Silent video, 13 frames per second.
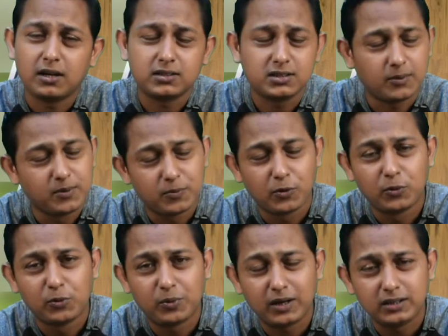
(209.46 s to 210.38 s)
স্বামী
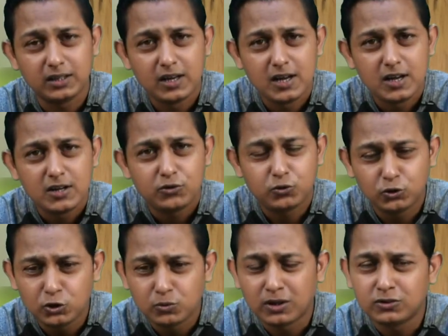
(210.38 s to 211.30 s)
প্রভুপাদ
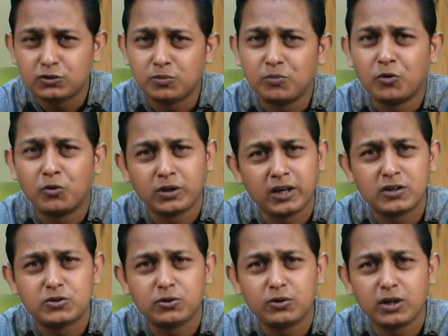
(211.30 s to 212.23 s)
শুধুমাত্র মনের
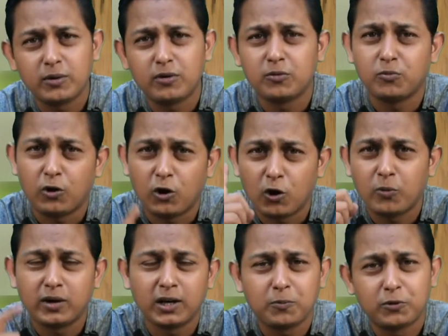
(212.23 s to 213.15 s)
জোর এবং
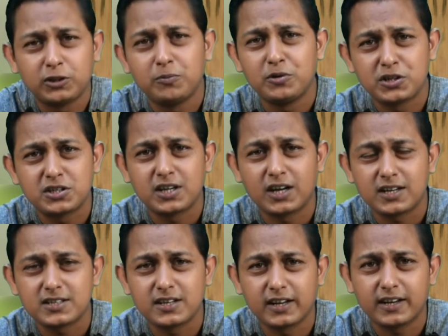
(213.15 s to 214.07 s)
ভগবানের প্রতি
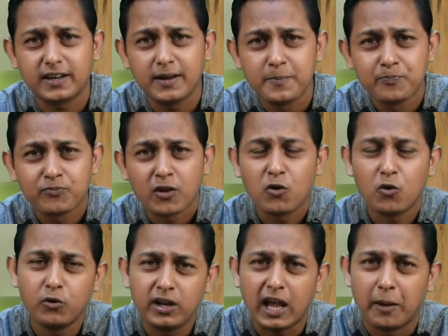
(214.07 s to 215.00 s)
বিশ্বাস রেখে
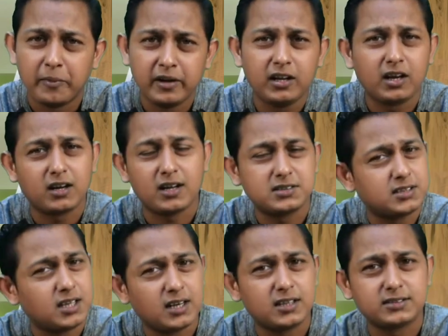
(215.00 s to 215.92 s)
উনি আমেরিকার
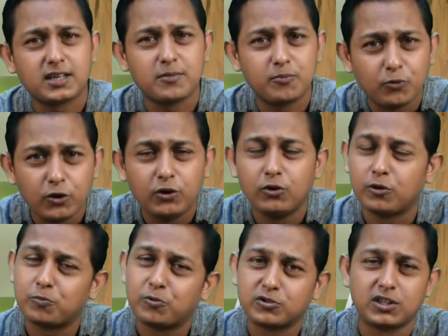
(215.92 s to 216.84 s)
রাস্তায় রাস্তায়
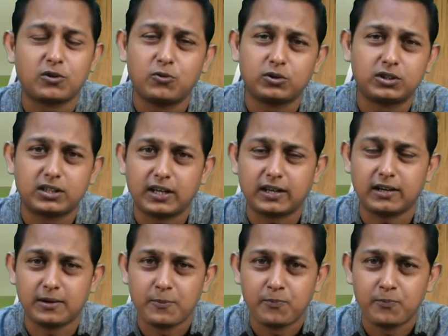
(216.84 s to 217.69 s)
বইগুলোর প্রচার করতে থাকেন